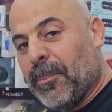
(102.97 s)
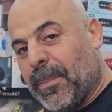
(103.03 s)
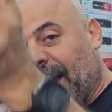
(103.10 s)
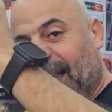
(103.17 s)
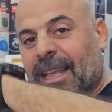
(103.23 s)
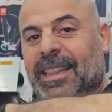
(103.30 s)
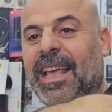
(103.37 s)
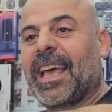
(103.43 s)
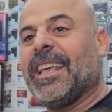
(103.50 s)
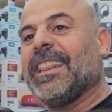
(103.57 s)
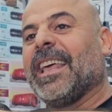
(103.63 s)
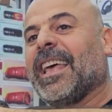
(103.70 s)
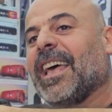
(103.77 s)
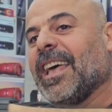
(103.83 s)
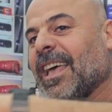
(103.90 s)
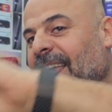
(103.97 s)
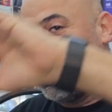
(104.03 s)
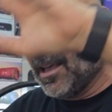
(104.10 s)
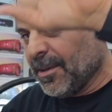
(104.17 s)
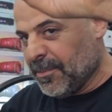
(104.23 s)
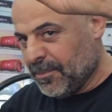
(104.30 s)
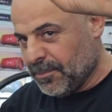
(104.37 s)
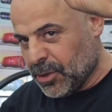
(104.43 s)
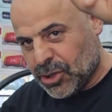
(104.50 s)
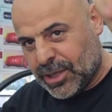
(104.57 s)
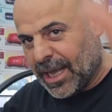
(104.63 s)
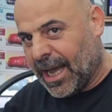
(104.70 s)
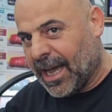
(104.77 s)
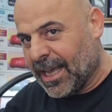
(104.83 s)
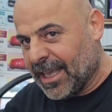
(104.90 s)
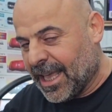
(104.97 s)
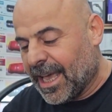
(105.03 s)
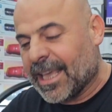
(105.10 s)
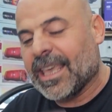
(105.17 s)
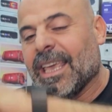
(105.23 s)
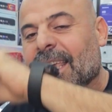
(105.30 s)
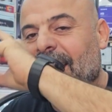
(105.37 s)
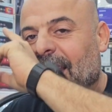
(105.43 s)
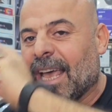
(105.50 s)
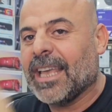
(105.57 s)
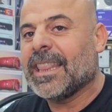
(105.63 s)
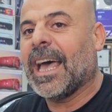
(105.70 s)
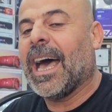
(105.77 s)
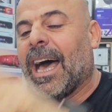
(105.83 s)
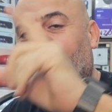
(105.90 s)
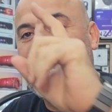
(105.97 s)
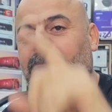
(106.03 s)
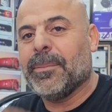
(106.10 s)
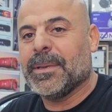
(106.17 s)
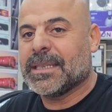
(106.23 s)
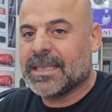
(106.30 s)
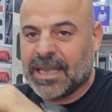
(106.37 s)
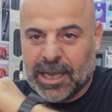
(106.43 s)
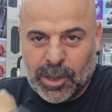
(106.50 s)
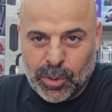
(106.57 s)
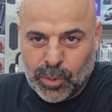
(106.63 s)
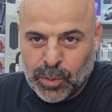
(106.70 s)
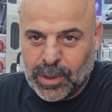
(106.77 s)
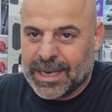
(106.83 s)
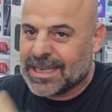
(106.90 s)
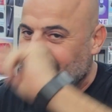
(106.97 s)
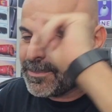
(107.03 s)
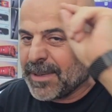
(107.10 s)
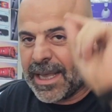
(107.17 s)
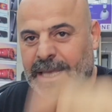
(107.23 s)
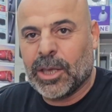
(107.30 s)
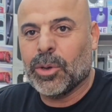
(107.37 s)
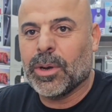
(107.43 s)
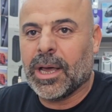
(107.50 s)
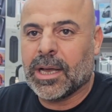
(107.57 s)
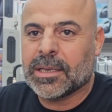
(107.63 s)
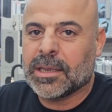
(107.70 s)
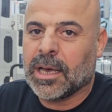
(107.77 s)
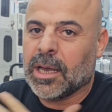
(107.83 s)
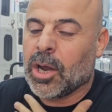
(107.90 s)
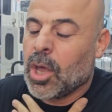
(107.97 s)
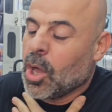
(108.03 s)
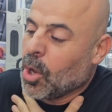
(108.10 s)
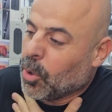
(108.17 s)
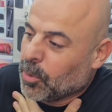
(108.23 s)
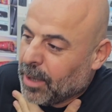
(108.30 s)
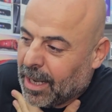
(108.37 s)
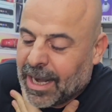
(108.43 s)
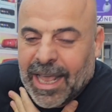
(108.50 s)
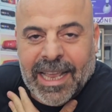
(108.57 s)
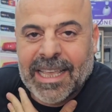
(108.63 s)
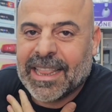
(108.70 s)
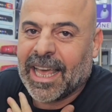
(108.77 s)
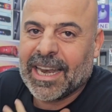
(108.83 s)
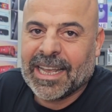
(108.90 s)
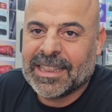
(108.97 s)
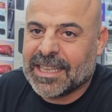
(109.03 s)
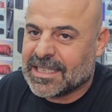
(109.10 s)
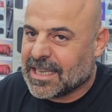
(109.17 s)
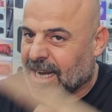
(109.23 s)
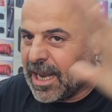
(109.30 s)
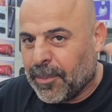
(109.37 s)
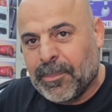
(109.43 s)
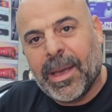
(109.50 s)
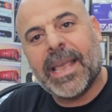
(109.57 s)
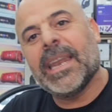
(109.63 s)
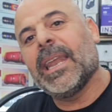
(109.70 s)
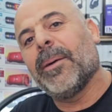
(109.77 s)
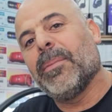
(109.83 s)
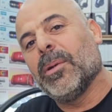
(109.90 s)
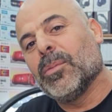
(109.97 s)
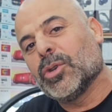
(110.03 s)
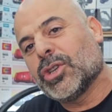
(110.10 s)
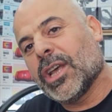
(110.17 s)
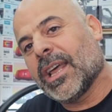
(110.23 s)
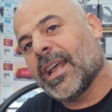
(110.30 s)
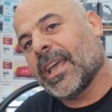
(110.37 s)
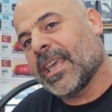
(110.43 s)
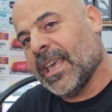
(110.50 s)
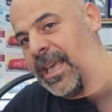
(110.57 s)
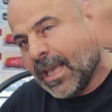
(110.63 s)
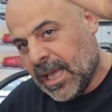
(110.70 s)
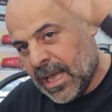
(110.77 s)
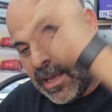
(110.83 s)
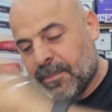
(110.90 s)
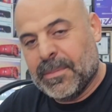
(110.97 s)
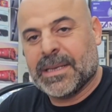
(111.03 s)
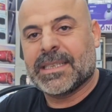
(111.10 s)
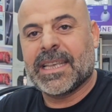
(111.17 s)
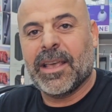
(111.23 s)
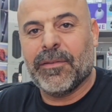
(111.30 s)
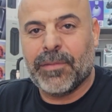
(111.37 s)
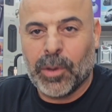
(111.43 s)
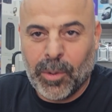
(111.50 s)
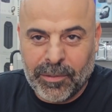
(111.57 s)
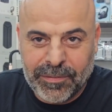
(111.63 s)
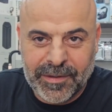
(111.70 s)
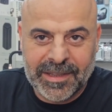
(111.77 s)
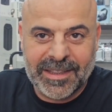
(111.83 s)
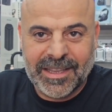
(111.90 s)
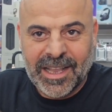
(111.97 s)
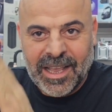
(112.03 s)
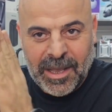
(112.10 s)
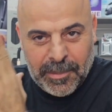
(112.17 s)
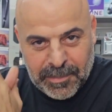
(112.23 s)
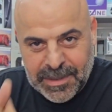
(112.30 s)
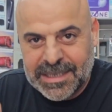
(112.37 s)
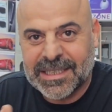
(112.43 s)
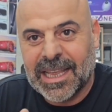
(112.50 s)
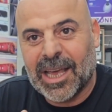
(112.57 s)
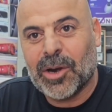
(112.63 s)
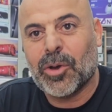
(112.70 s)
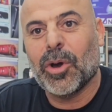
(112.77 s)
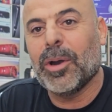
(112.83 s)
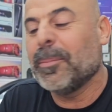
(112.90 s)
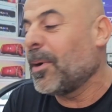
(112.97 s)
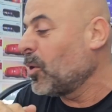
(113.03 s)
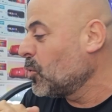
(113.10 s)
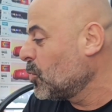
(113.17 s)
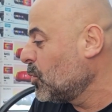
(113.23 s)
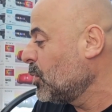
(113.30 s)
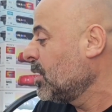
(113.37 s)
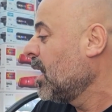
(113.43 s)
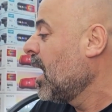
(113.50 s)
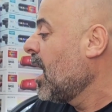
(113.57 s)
بعد هيدا مش دعايه اكيد هيدا حق بيستاهلوه لازم نحكيهم اكثر ونحن اكيد حنعتذر لما كنا بالمشاركه بس كان في وفد من ستار كول موجود